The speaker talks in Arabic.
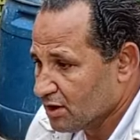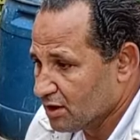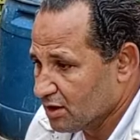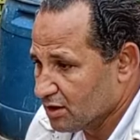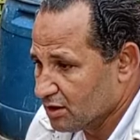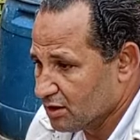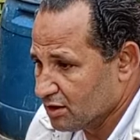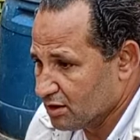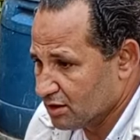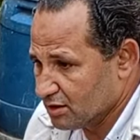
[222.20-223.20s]

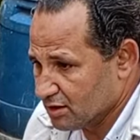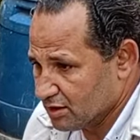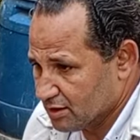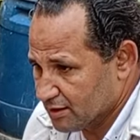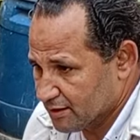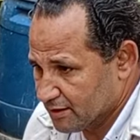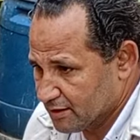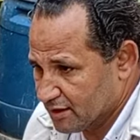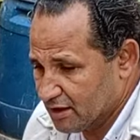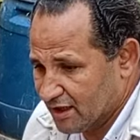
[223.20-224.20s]

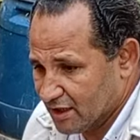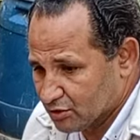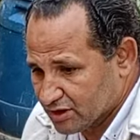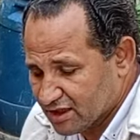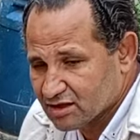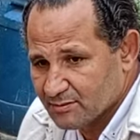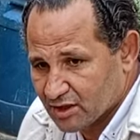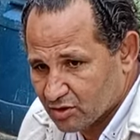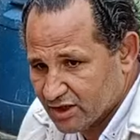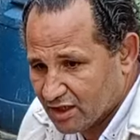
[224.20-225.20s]
الحيوانات
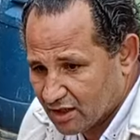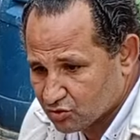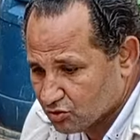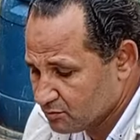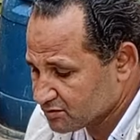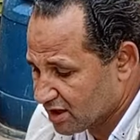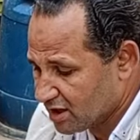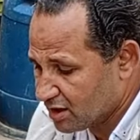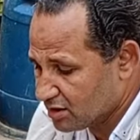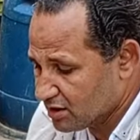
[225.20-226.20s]
المنويه اللي عندهم ده
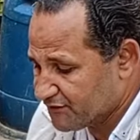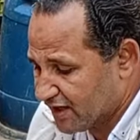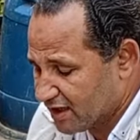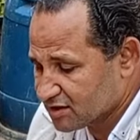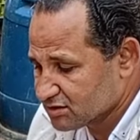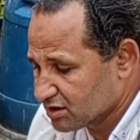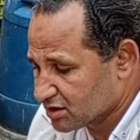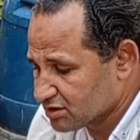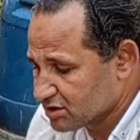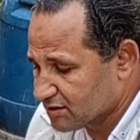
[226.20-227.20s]
آه، فعال جدا
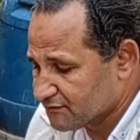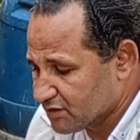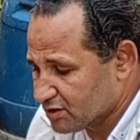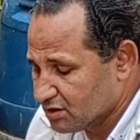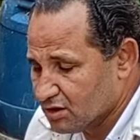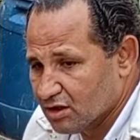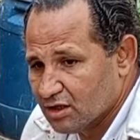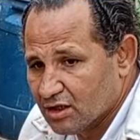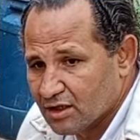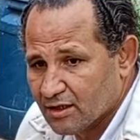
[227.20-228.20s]
جدا في
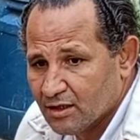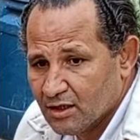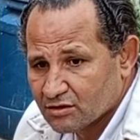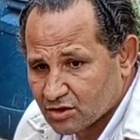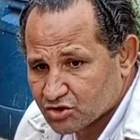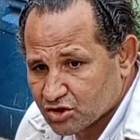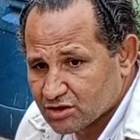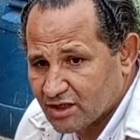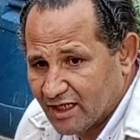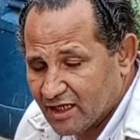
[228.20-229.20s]
آه،
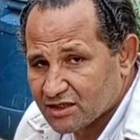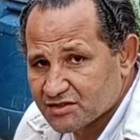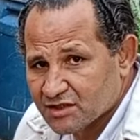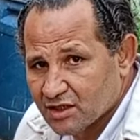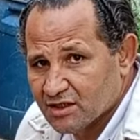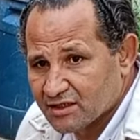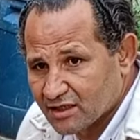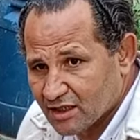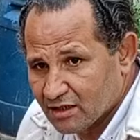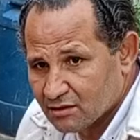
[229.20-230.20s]
تنشيط الحاله الجنسيه
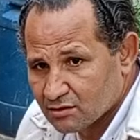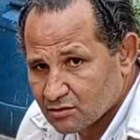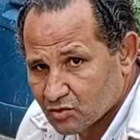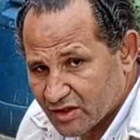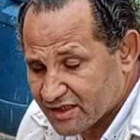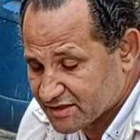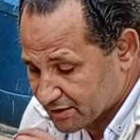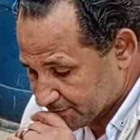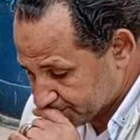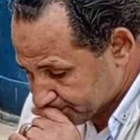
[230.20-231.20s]
للرجال والنساء.